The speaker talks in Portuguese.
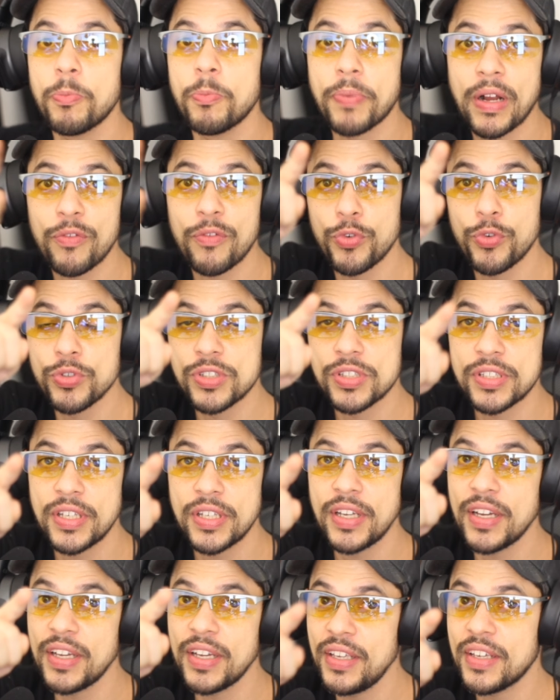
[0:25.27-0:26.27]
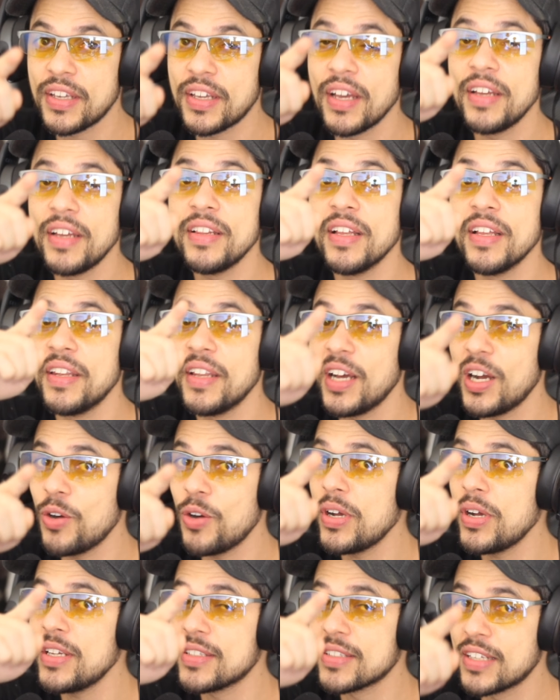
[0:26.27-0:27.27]
para você aí que ainda
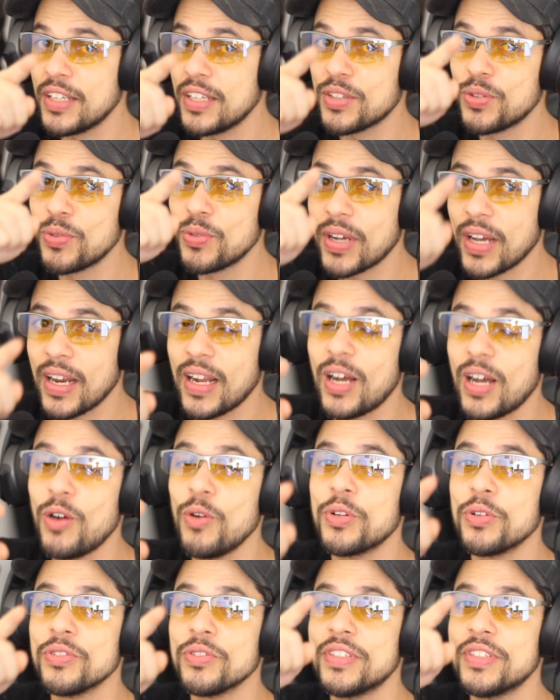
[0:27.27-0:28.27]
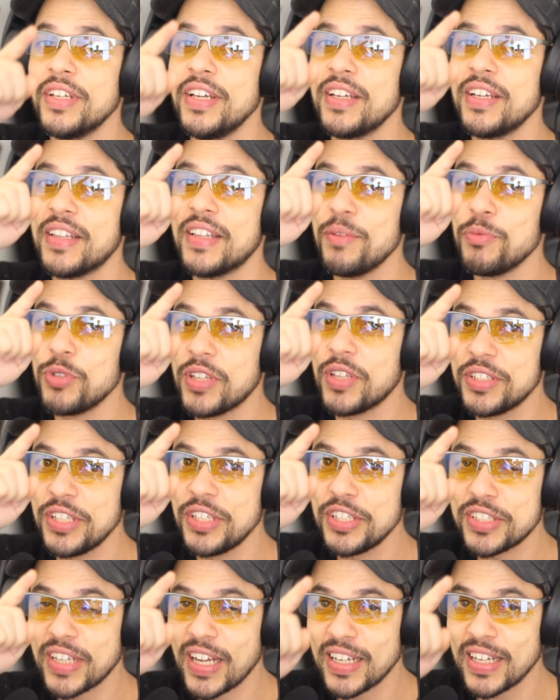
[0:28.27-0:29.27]
não é inscrito no canal, que eu sei que tem muita
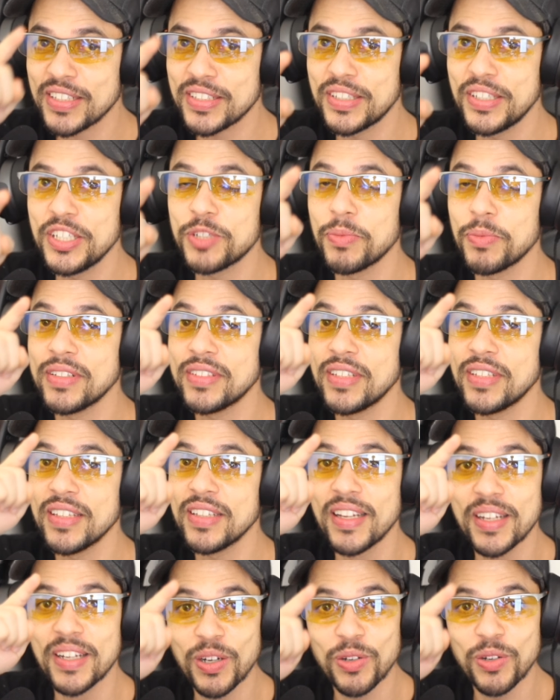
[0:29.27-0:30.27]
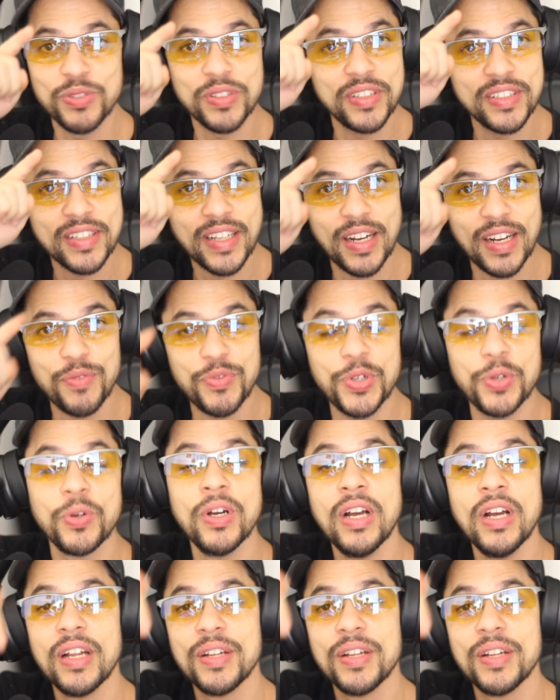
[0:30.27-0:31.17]
gente que assiste, mas ainda não se inscreveu,